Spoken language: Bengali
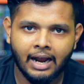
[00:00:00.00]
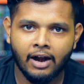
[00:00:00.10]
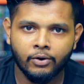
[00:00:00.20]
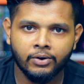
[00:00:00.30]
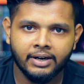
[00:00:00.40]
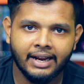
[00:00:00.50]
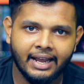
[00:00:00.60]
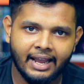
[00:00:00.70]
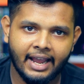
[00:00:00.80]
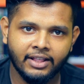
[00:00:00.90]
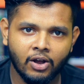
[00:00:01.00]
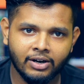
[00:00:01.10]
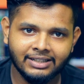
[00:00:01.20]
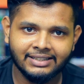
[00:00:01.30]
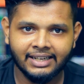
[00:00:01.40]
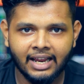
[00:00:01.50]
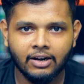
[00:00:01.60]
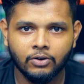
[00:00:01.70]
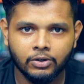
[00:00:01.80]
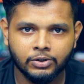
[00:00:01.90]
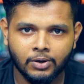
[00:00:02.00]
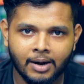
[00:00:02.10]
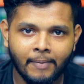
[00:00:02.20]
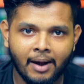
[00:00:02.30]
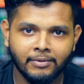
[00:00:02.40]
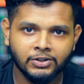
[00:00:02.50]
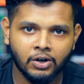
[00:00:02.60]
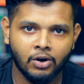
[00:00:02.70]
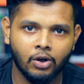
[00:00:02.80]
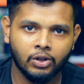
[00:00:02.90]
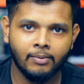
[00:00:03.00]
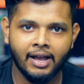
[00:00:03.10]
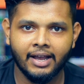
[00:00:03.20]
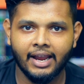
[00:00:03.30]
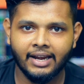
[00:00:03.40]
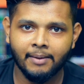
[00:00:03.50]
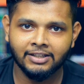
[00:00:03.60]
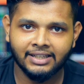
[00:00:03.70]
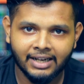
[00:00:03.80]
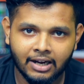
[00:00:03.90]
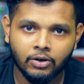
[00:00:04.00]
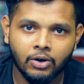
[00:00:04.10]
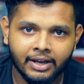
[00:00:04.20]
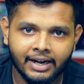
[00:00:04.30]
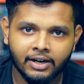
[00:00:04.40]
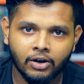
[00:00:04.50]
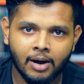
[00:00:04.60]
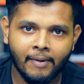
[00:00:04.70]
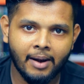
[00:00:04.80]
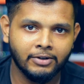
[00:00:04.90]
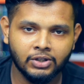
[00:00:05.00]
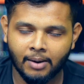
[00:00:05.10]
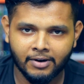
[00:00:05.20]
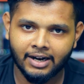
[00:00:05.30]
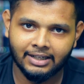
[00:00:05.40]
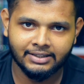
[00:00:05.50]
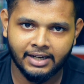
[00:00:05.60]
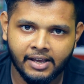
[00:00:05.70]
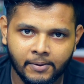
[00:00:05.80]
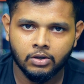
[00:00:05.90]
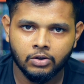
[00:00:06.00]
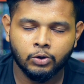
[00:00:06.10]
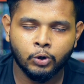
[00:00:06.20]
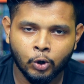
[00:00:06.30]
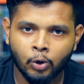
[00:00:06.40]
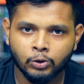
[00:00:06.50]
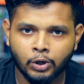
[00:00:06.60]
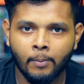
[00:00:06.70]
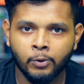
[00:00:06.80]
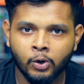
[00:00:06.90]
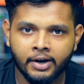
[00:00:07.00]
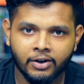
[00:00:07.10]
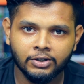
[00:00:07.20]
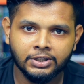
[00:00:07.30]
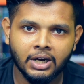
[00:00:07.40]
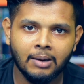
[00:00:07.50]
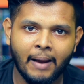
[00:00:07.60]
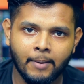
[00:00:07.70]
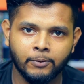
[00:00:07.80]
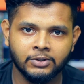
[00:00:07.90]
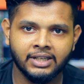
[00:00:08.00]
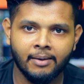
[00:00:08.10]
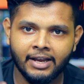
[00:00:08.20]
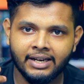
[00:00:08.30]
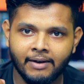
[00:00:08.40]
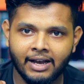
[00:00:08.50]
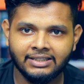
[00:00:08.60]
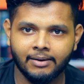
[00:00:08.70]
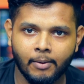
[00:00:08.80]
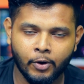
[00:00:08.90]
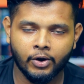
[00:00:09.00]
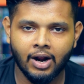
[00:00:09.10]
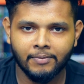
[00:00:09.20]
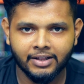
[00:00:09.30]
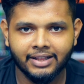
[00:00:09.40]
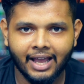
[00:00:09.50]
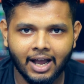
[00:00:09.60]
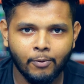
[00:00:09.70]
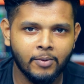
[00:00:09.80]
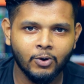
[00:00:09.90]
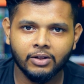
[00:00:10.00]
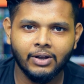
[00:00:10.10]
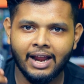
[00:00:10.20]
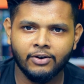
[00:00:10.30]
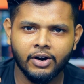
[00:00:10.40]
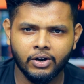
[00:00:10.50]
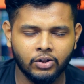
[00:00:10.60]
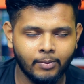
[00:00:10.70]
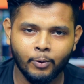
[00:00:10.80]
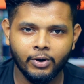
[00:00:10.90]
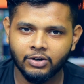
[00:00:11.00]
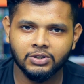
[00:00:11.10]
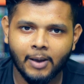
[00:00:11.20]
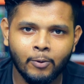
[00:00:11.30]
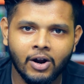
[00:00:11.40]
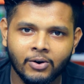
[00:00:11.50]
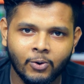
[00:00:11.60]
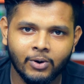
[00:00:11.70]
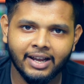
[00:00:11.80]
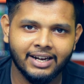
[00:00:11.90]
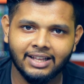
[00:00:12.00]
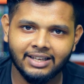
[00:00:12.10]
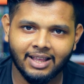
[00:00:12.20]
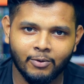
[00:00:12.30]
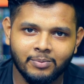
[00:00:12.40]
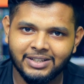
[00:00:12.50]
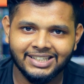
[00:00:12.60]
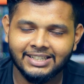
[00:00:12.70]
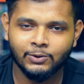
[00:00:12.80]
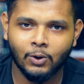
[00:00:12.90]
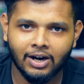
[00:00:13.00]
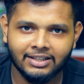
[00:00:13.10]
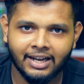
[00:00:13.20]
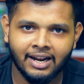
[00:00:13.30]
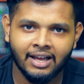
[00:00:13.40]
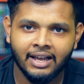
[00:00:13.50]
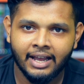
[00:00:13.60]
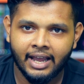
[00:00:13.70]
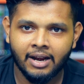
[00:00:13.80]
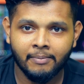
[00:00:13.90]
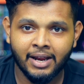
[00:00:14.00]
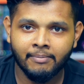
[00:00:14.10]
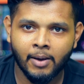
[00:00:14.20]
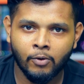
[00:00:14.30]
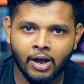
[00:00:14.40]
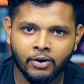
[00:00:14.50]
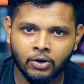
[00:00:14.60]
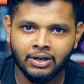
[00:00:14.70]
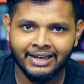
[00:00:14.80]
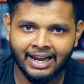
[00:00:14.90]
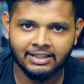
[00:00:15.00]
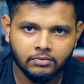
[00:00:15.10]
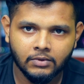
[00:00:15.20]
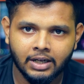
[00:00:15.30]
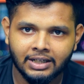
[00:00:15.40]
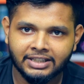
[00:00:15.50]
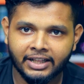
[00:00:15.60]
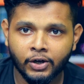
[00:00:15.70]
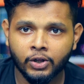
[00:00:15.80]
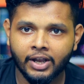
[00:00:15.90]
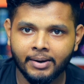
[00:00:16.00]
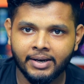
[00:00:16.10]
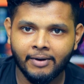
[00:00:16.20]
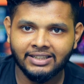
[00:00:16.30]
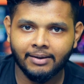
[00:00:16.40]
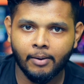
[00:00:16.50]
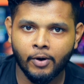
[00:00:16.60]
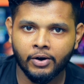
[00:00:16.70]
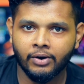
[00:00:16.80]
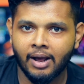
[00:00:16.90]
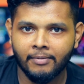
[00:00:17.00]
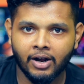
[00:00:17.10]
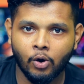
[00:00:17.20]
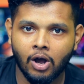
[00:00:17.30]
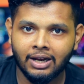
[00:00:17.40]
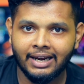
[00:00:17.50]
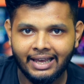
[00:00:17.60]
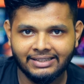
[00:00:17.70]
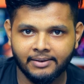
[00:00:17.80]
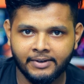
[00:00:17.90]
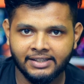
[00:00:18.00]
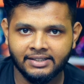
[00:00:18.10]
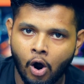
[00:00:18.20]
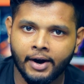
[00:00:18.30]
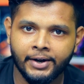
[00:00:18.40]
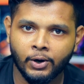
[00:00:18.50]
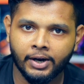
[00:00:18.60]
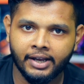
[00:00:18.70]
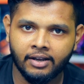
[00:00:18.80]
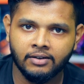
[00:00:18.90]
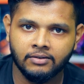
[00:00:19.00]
কারণ এই ধরনের সিগনালগুলো শোনার পারমিশন অথবা এই টাইপের সিগনালগুলো ক্রিয়েট করার পারমিশন আপনার কাছে নেই তো সম্পূর্ণ এডুকেশনাল পারপোজে আমি ডিভাইসটা ব্যবহার করে আপনাদের দেখাবো আর মূলত অ্যান্ড্রয়েড অথবা উইন্ডোজ ব্যবহার করে এটা দিয়ে তেমন বিশেষ কিছু করা যায় না এর মেন ব্যবহার হলো লিনাক্সে সাধারণত এই ডিভাইসটা ব্যবহার করে আমরা কল এস এম এস অকিটকি